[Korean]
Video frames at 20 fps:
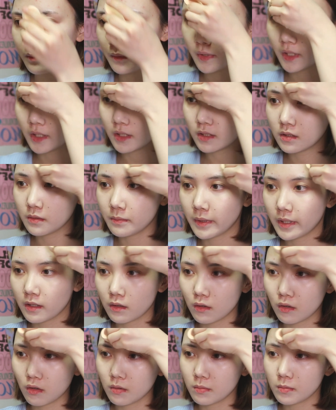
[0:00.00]
베이스
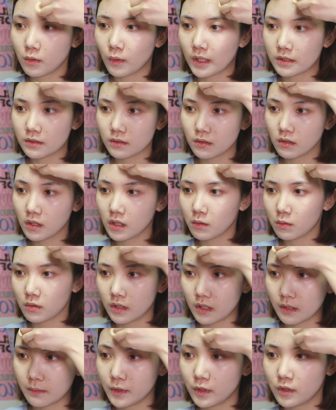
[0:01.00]
메이크업을 완성하고
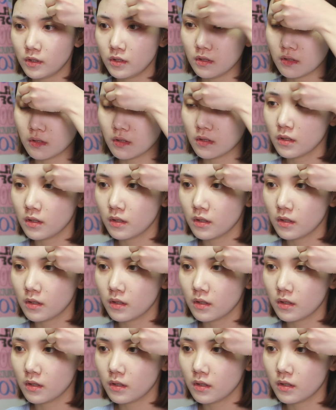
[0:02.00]
나면은